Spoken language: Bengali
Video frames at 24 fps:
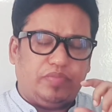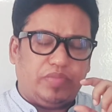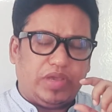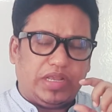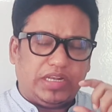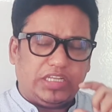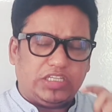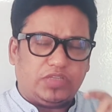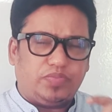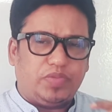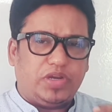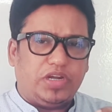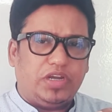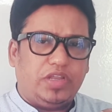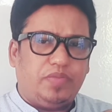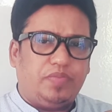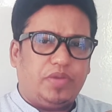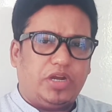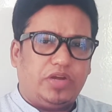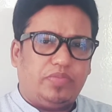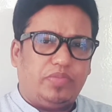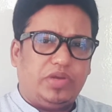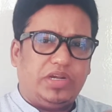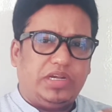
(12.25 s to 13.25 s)
ম্যানেজমেন্ট
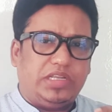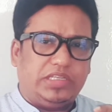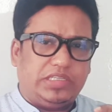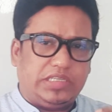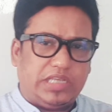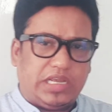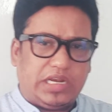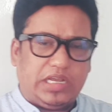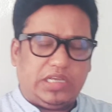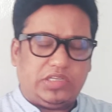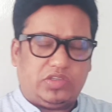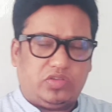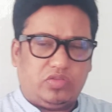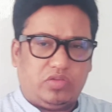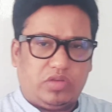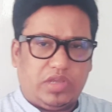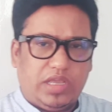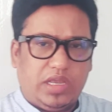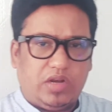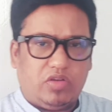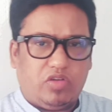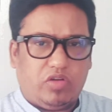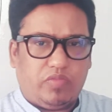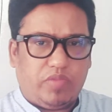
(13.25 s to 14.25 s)
ডিপার্টমেন্টে যারা আসো
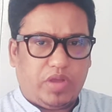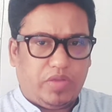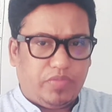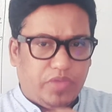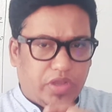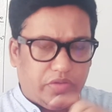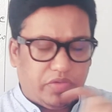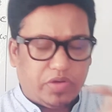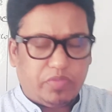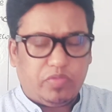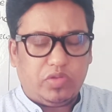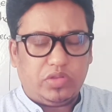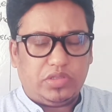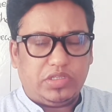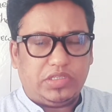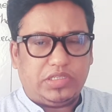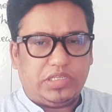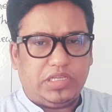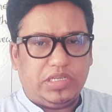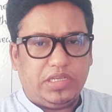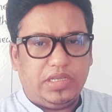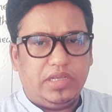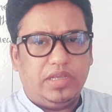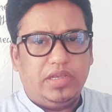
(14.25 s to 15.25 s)
খেয়াল করবো আমি আবার বলতেছি